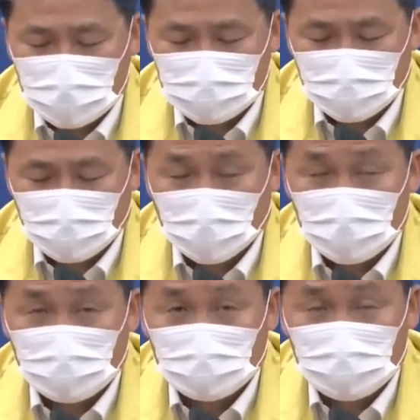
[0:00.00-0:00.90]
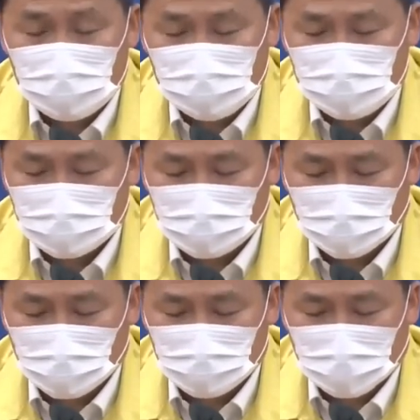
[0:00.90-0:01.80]
있음을 보여주는 실증
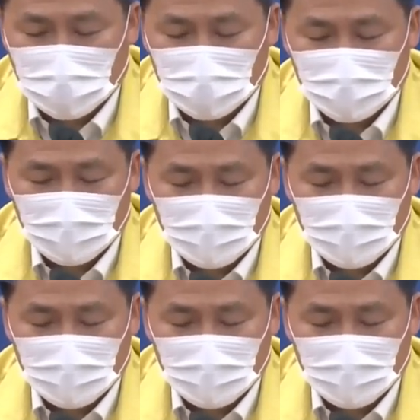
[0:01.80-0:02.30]
보도입니다.